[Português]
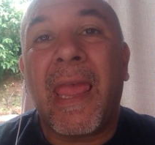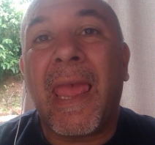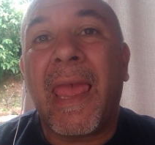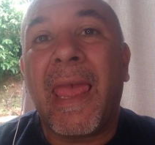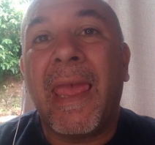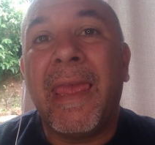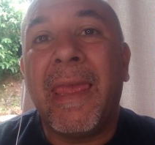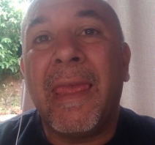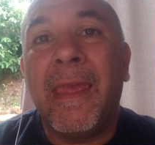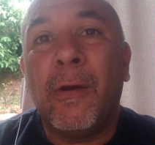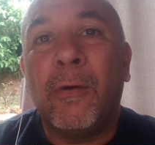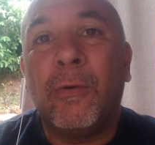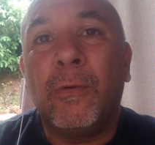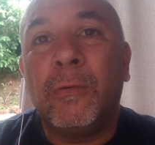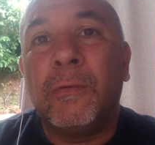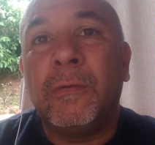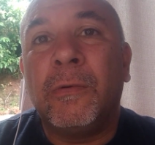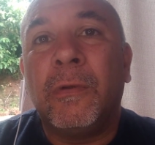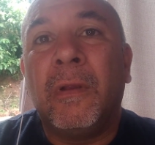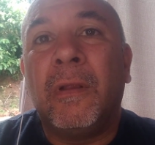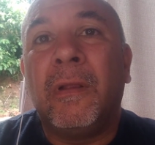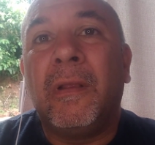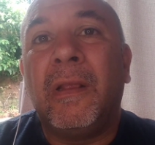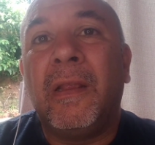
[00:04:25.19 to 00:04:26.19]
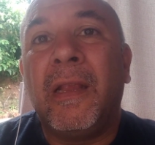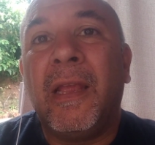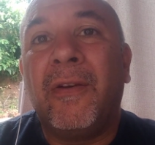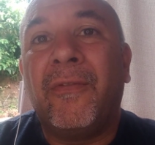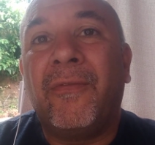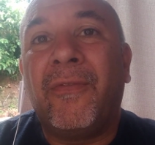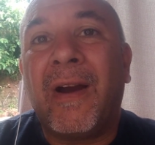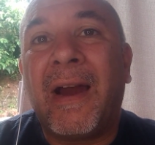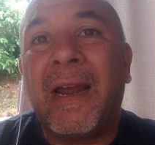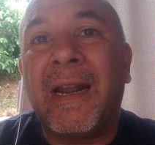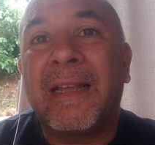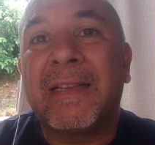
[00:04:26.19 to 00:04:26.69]
é eu
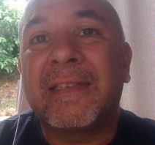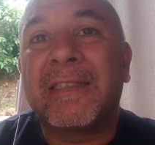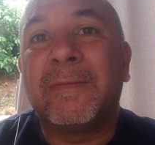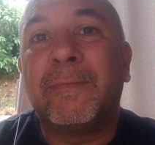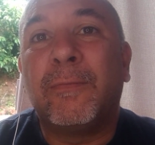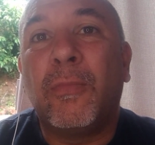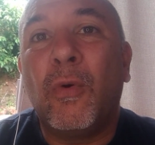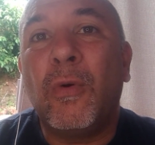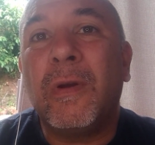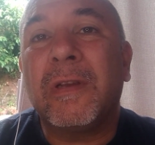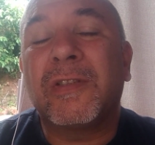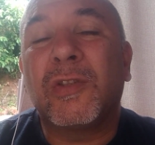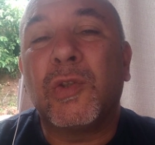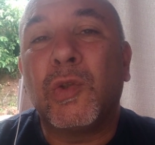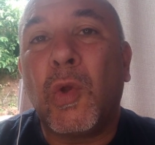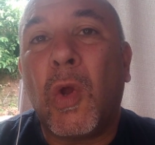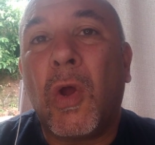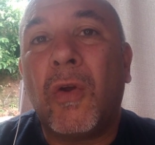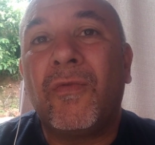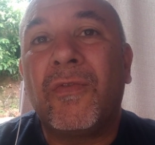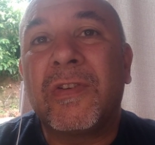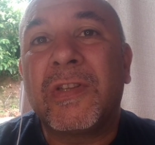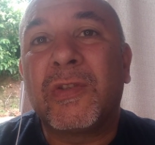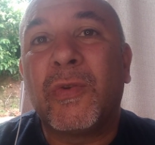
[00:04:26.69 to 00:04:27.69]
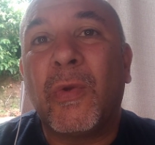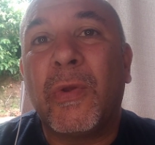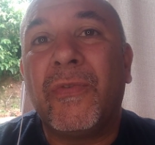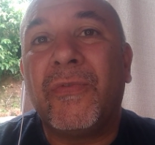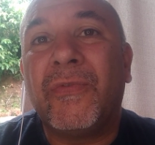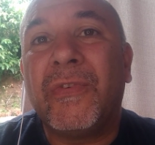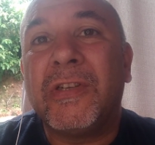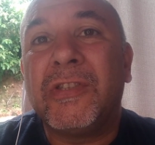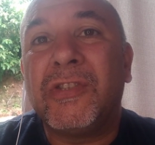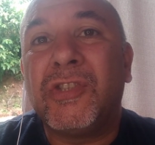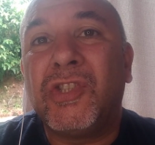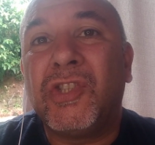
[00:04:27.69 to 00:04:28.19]
levar as boas novas do
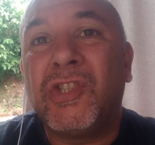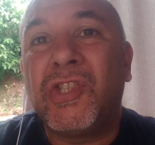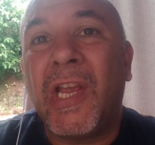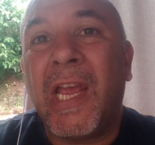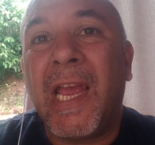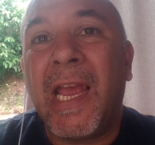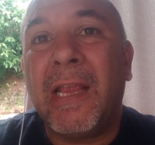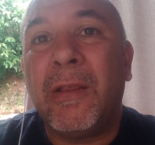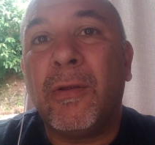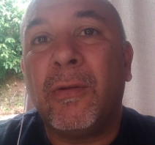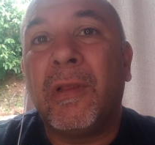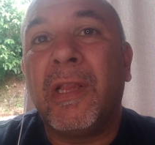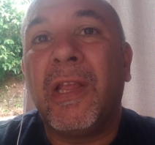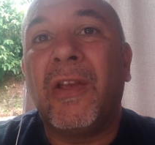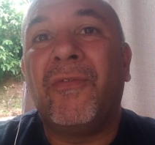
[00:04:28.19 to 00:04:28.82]
Evangelho,